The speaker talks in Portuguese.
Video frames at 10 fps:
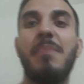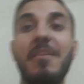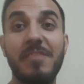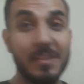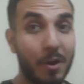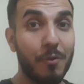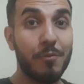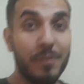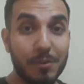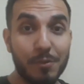Bem-vindo ao
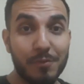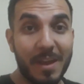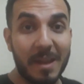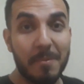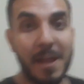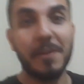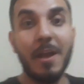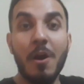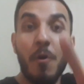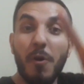vídeo do Fé na Bike,
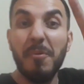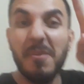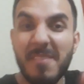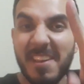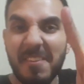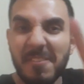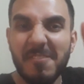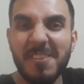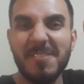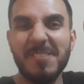o primeiro
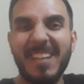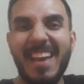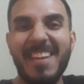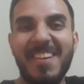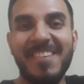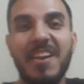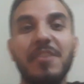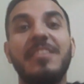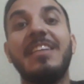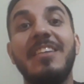vídeo do canal. É o
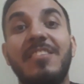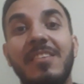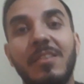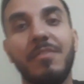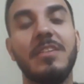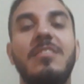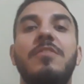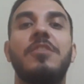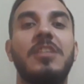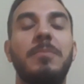seguinte, estou fazendo esse
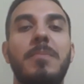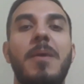vídeo aqui para